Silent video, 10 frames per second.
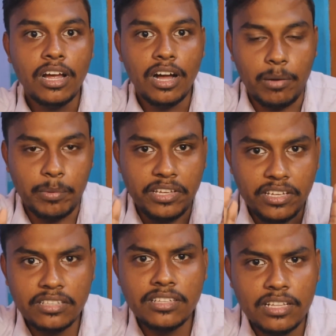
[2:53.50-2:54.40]
அப்படி
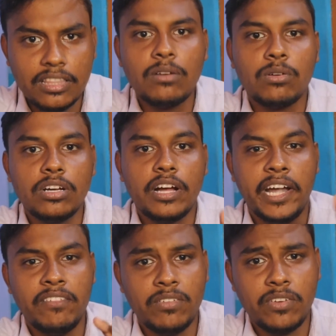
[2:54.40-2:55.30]
இருந்தால் தான் உங்களுக்கு
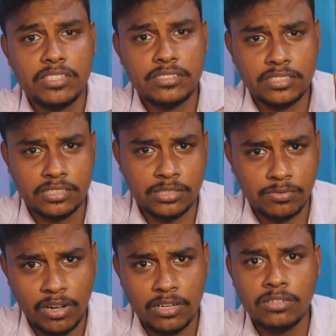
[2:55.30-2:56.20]
ஐடி வெரிஃபிகேஷன்
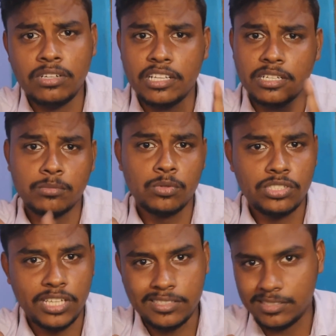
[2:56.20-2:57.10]
சக்ஸஸ்ஃபுல் ஆகும் அதுக்கு மூணு
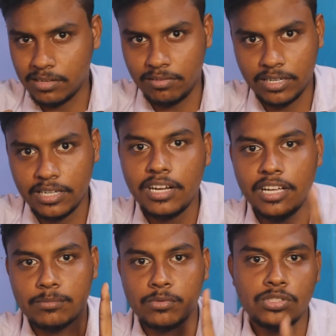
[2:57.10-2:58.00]
சான்ஸ் தருவாங்க
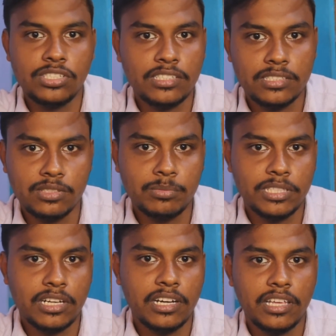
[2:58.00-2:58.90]
அந்த மூணு சான்ஸ் வந்து
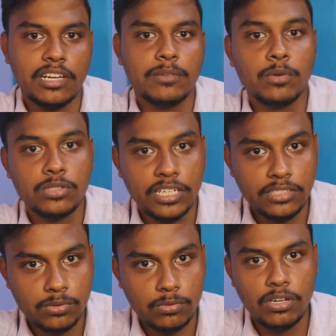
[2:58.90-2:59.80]
பார்த்திங்கன்னா நீங்கள் மூணு
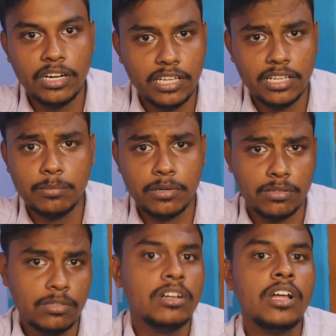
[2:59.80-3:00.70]
சான்ஸ்க்குள்ளே நீங்கள் இது
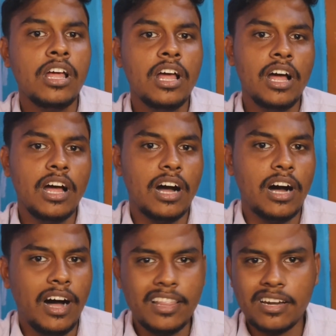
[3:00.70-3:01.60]
பண்ணணும்
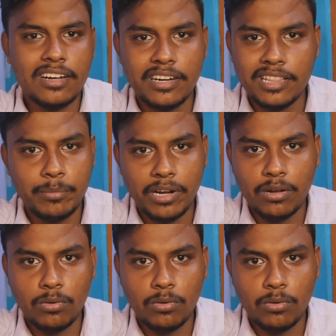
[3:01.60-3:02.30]
ஆதார் கார்டு இந்த மாதிரிலாம்